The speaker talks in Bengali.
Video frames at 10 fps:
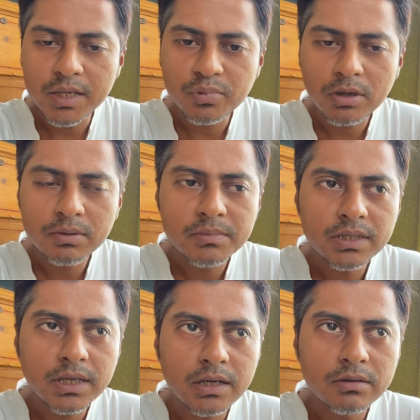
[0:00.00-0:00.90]
এই
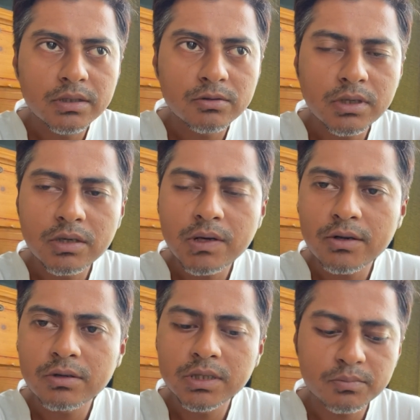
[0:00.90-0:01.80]
প্রবলেমের কারণে অন্যান্য
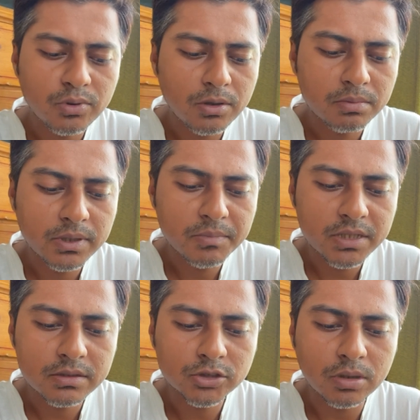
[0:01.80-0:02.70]
আরো অনেক
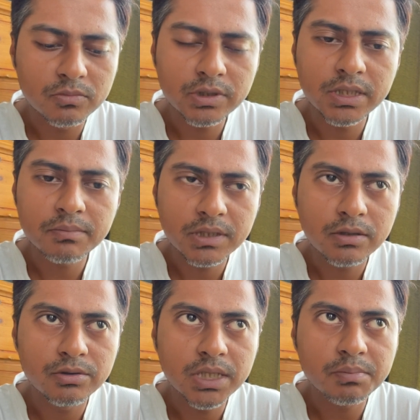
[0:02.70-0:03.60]
প্রবলেমের সম্মুখীন
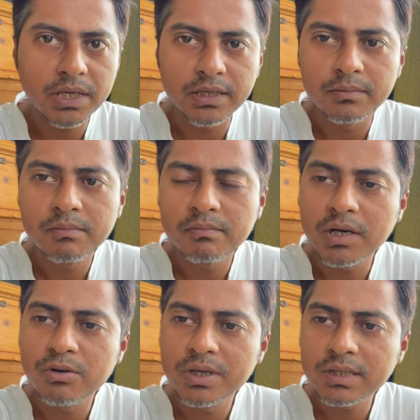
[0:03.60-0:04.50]
আপনারা হইতে পারেন
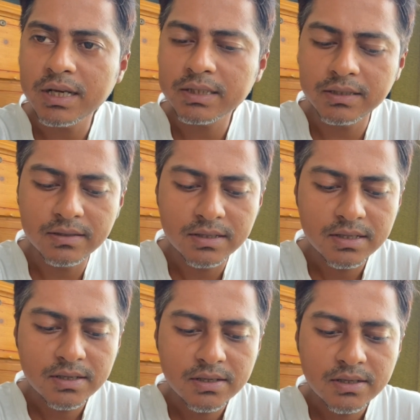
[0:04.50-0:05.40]
বা হয়ে থাকেন
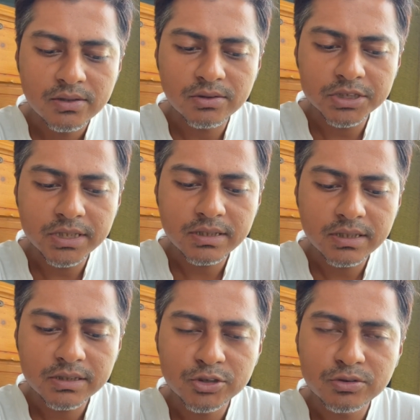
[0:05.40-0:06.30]
তো সেটার
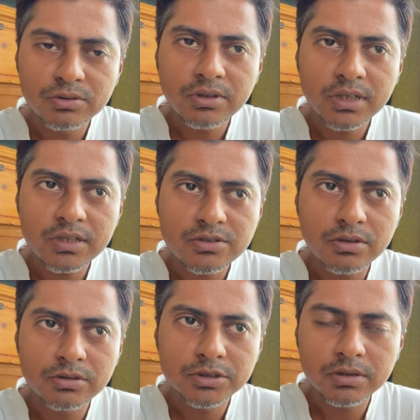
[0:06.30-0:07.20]
একটা সুন্দর একটা
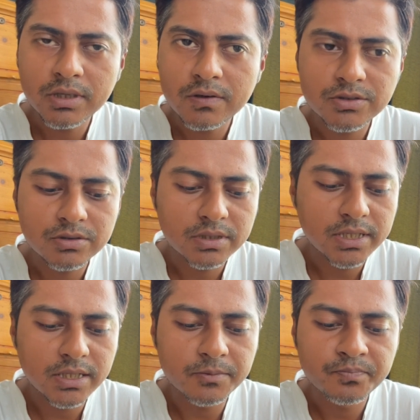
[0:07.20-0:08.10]
সলিউশন দেওয়ার জন্য
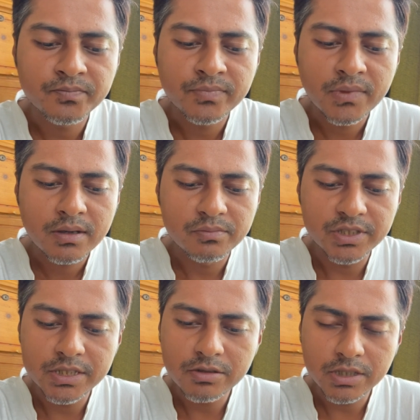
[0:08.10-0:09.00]
এই
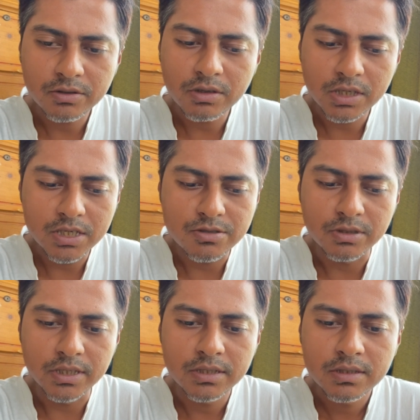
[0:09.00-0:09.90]
ভিডিওটা করা
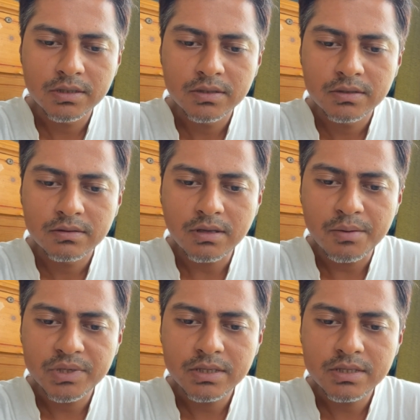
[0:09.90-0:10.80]
আসলে তো
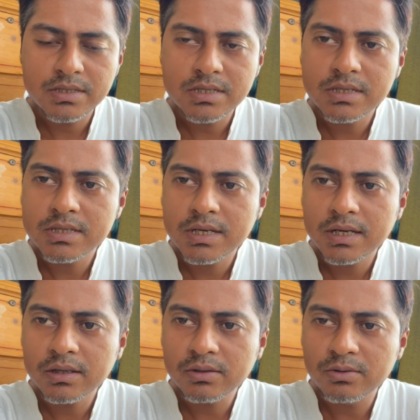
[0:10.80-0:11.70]
আমি ইঞ্জিনটা
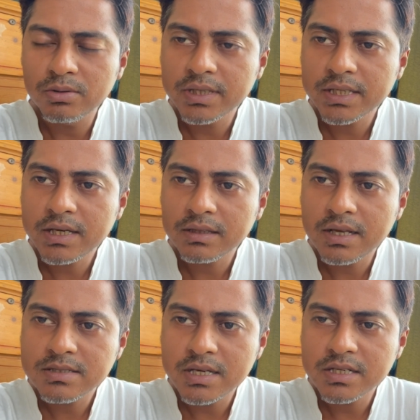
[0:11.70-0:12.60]
খুলতে গিয়ে
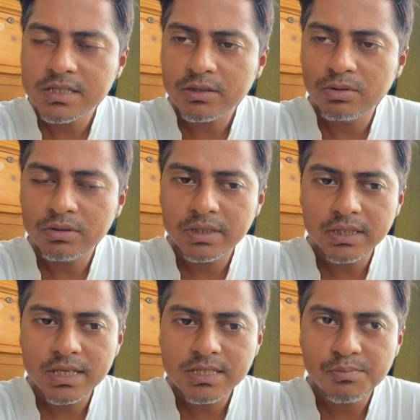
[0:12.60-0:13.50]
ক্লাস সাইডটা খুলতে
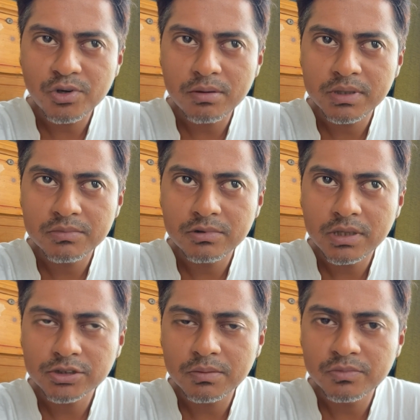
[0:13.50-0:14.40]
গিয়ে যে
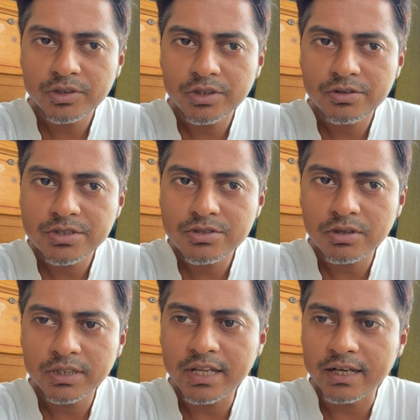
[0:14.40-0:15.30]
প্রবলেমগুলোর সম্মুখীন হয়েছি
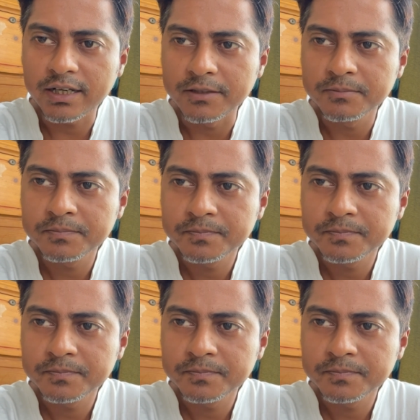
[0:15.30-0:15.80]
চলেন দেখাই